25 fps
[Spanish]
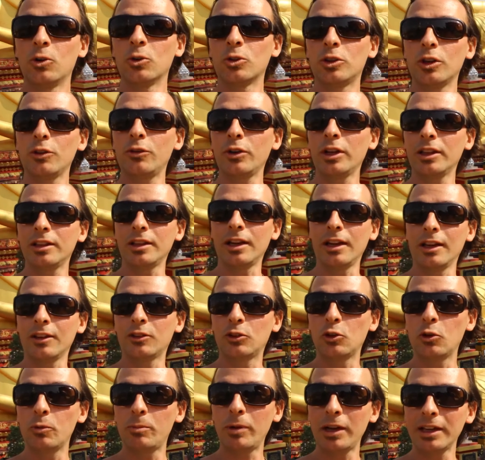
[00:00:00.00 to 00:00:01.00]
Junto frente a la
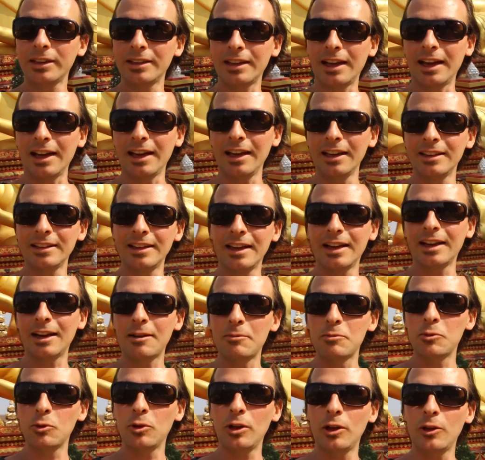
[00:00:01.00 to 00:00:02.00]
estupa está este
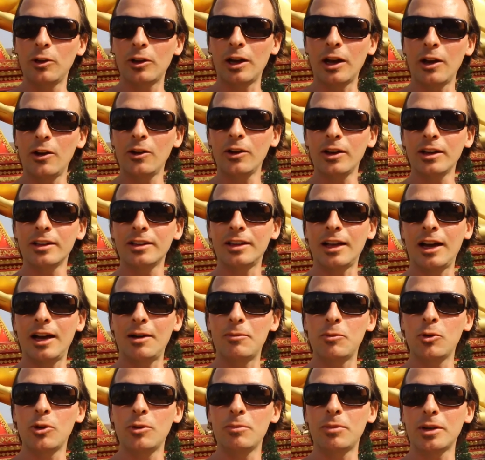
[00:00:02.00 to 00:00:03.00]
gran Buda dorado que
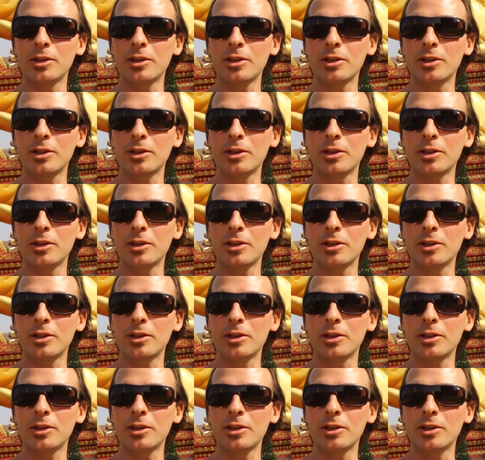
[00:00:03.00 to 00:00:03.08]
está muy